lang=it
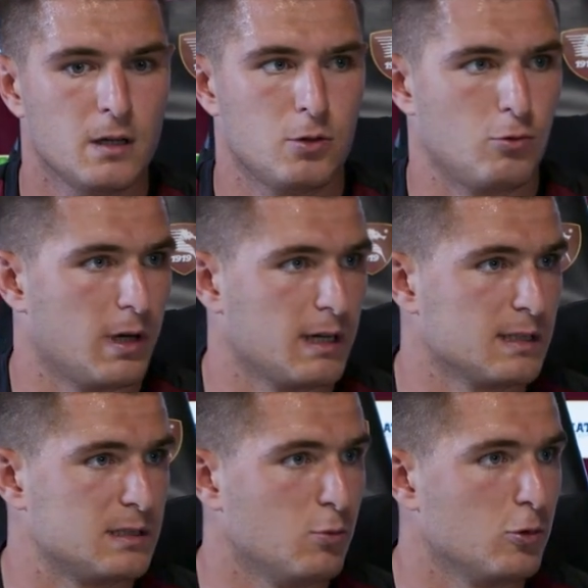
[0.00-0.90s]
due
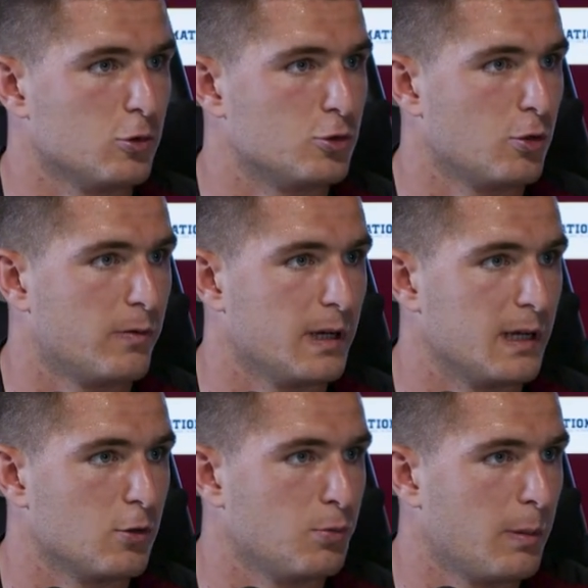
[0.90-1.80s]
ragazzi molto giovani
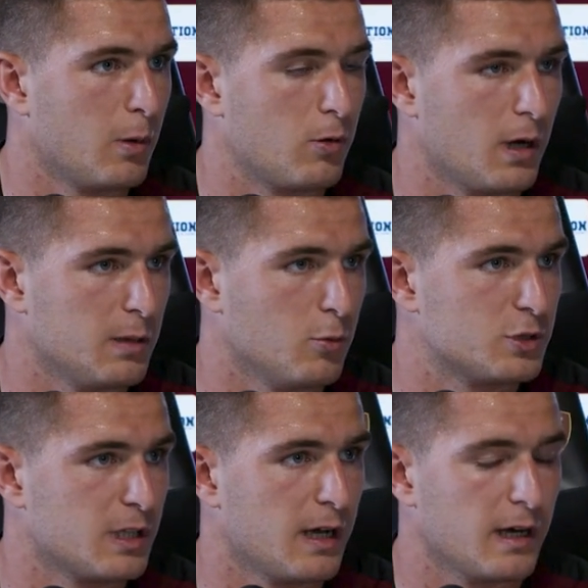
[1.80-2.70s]
che dobbiamo ancora
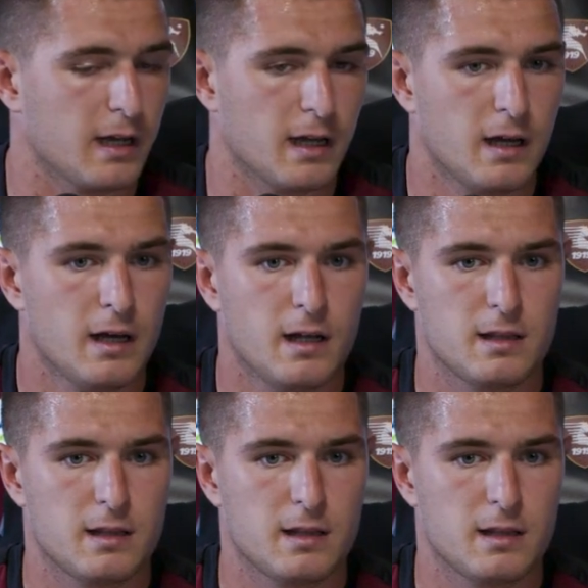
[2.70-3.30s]
dimostrare